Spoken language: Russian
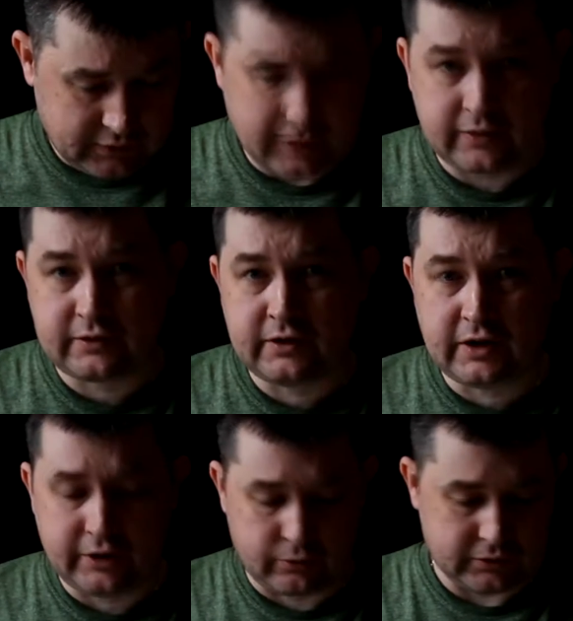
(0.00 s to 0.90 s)
Да,
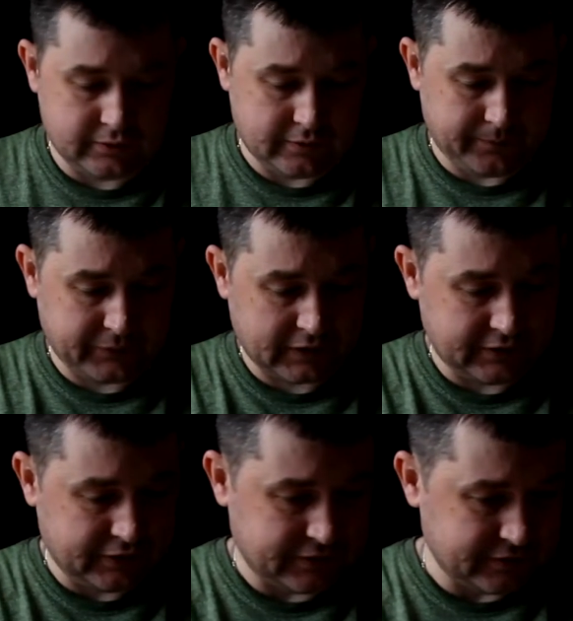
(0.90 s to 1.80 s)
дата розлива
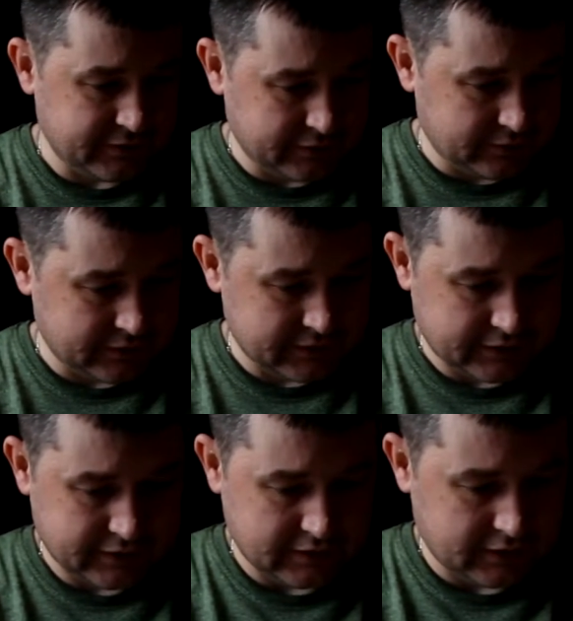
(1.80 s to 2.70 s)

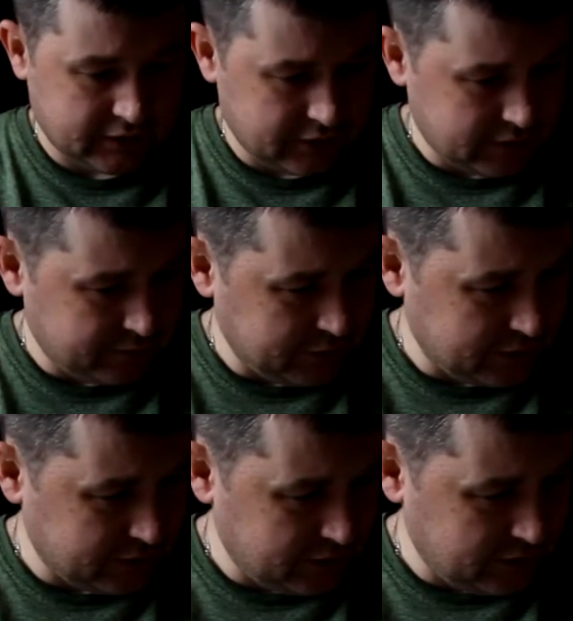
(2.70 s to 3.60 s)
39-20 этот
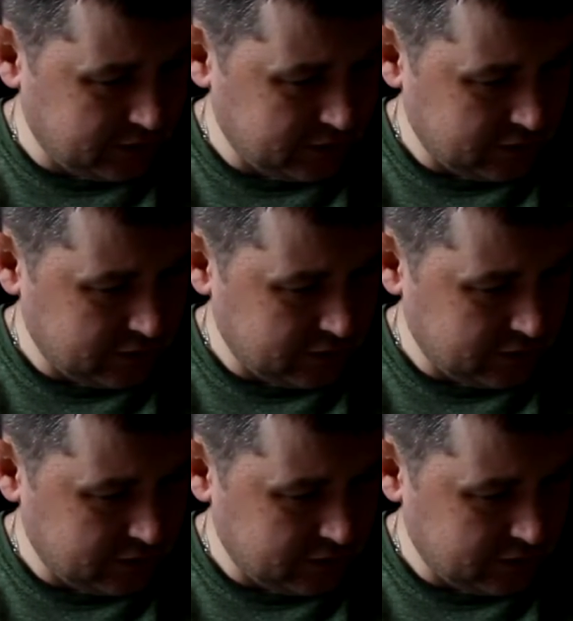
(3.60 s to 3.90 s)
напиток и